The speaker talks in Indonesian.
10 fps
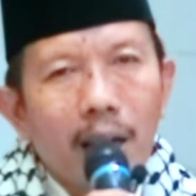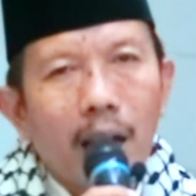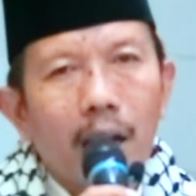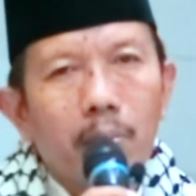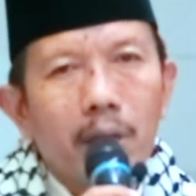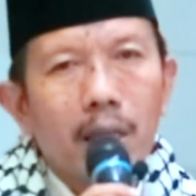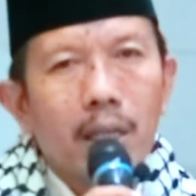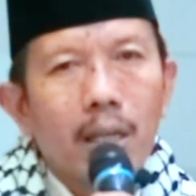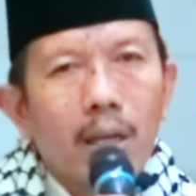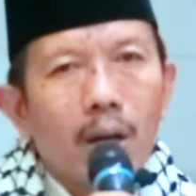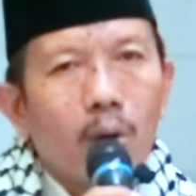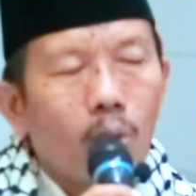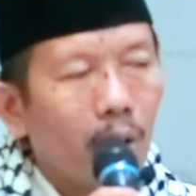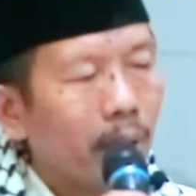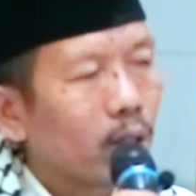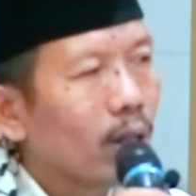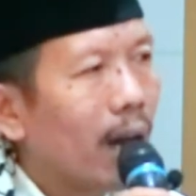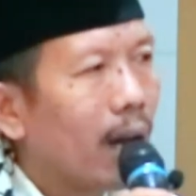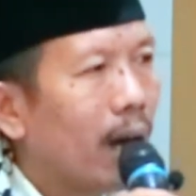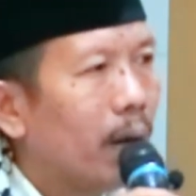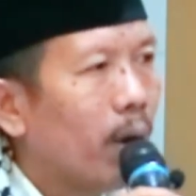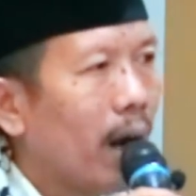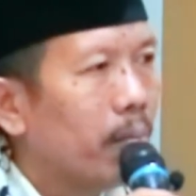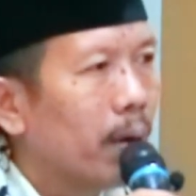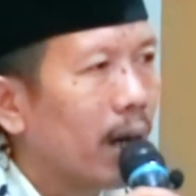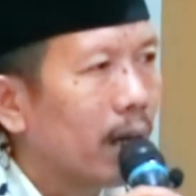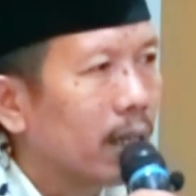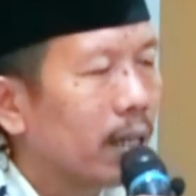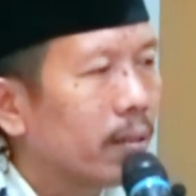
amin wa masalli ala Muhammad